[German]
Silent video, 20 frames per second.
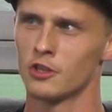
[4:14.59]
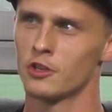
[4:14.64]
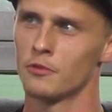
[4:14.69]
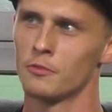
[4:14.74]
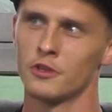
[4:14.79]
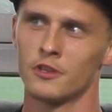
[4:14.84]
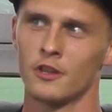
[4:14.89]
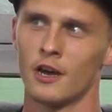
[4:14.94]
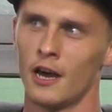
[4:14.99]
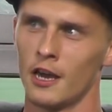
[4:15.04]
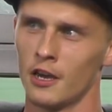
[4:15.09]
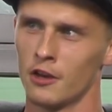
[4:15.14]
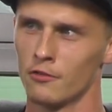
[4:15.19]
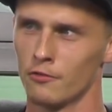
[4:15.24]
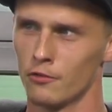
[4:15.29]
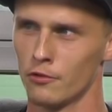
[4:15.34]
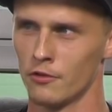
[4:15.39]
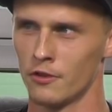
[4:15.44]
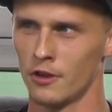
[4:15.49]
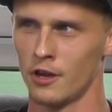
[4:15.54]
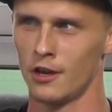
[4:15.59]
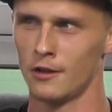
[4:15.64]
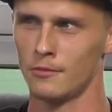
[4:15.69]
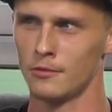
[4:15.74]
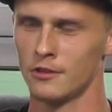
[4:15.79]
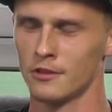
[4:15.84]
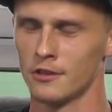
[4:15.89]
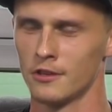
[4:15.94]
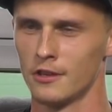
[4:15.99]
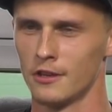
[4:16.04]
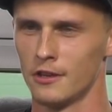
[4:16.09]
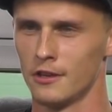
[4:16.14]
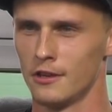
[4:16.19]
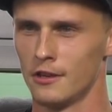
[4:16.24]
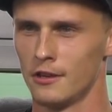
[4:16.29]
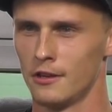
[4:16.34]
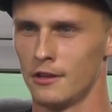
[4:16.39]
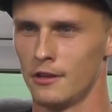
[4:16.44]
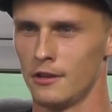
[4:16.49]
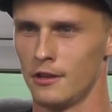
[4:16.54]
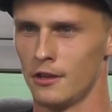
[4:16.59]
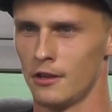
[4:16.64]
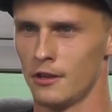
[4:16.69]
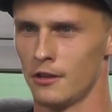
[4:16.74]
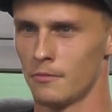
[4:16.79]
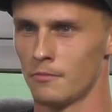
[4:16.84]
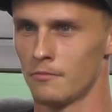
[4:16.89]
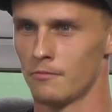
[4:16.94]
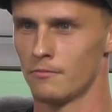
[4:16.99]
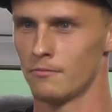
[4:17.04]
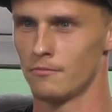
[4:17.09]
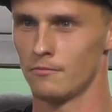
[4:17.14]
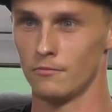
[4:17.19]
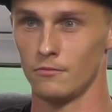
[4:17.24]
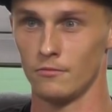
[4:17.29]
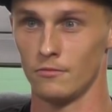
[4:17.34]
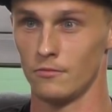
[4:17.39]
bis ich mich da eingewöhnt habe. Ähm,